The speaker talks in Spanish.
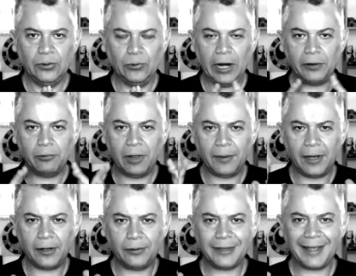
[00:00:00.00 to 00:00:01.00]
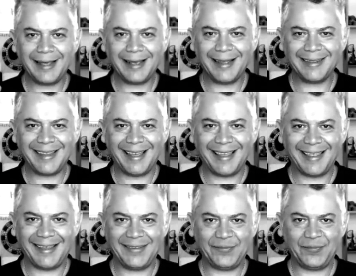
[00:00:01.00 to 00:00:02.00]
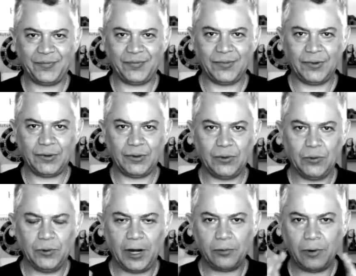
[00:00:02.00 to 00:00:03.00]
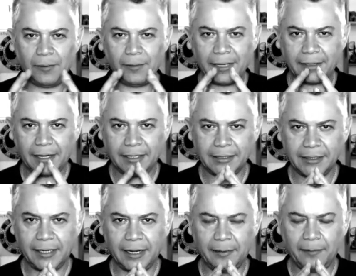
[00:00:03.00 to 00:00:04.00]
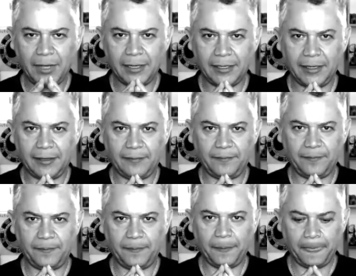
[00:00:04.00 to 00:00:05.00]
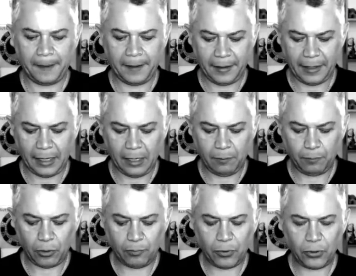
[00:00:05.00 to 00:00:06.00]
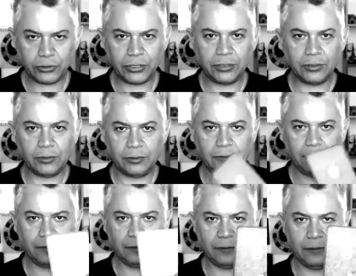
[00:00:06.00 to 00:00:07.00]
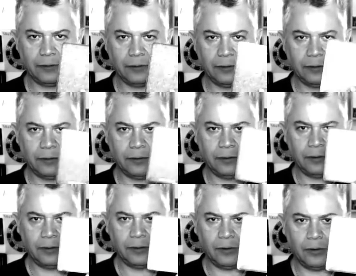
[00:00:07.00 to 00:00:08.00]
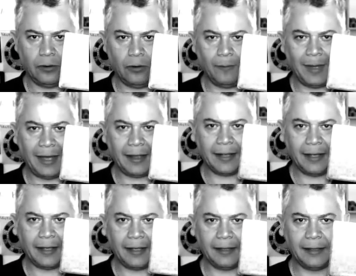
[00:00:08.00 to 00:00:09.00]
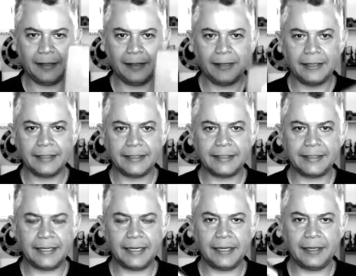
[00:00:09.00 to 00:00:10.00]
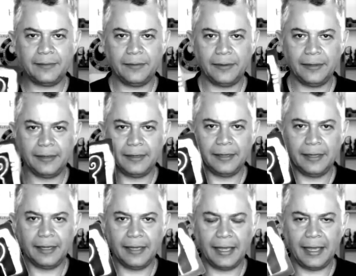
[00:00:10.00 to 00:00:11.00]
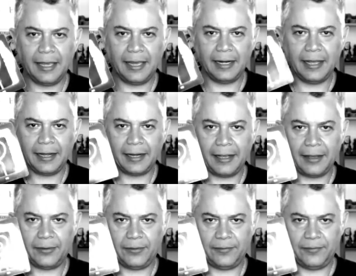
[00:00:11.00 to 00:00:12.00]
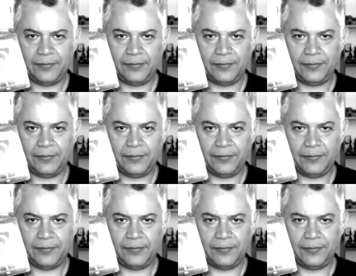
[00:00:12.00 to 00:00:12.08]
una nueva onda encantada, una nueva trecena maya. El propósito lo marca, sí, el guerrero.